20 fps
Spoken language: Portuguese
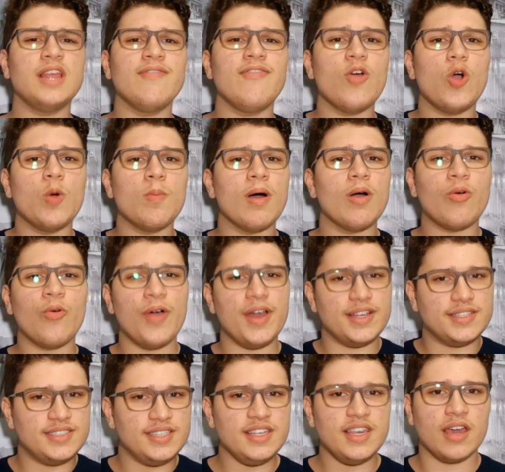teve uma
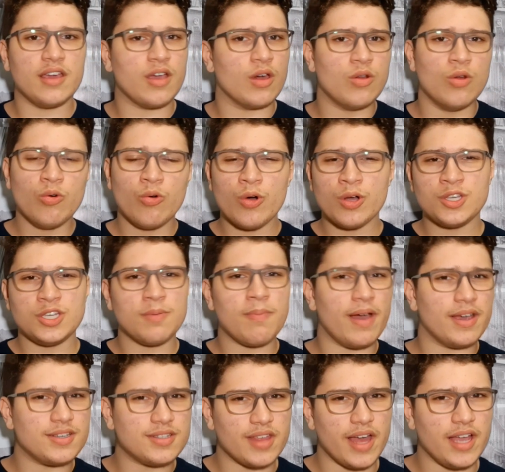coisinha que eu não curti
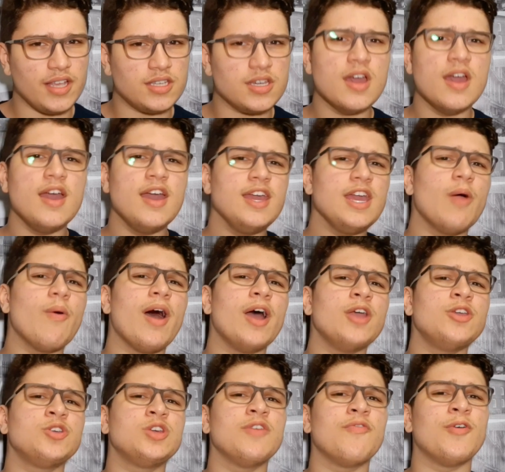bastante e eu
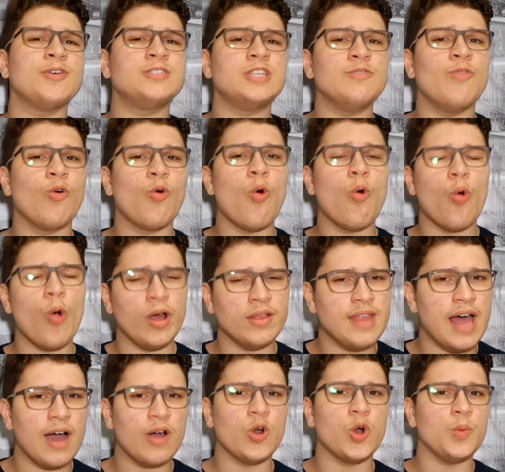acho que vocês vão
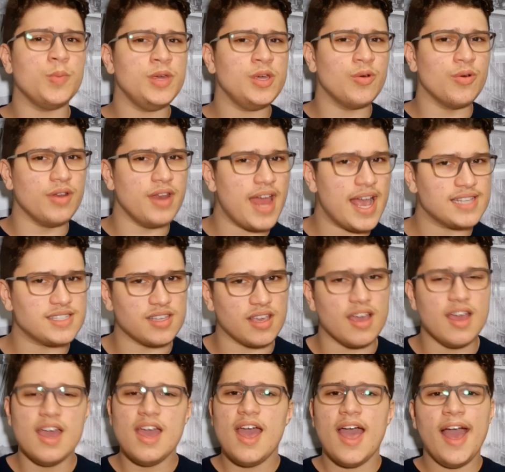concordar comigo nessa.
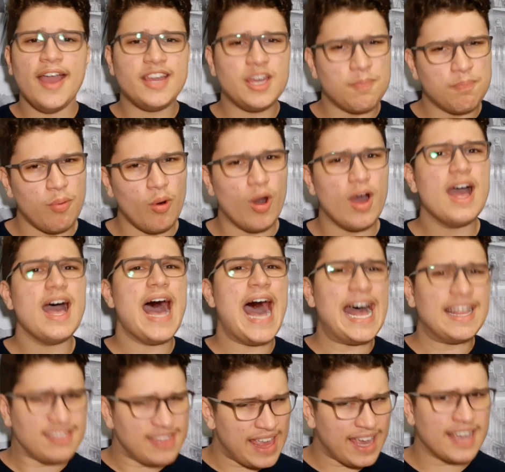É que, pô,
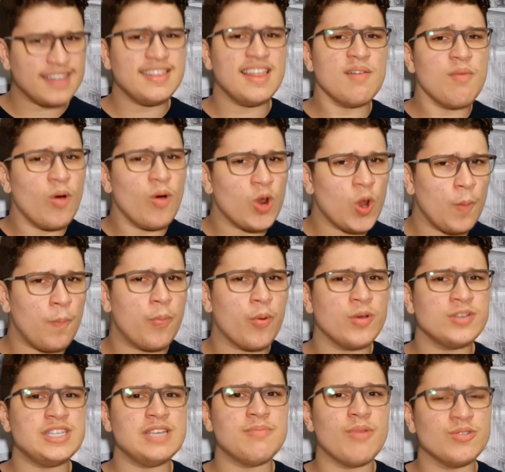até que demorou
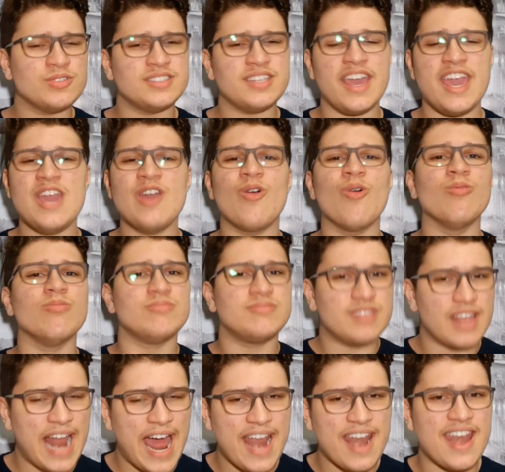pros irmãos se
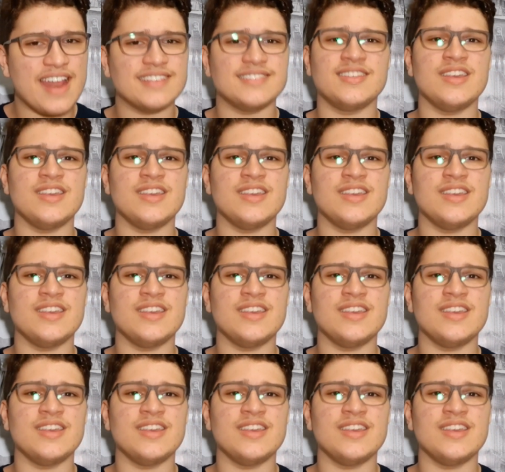reencontrarem, né?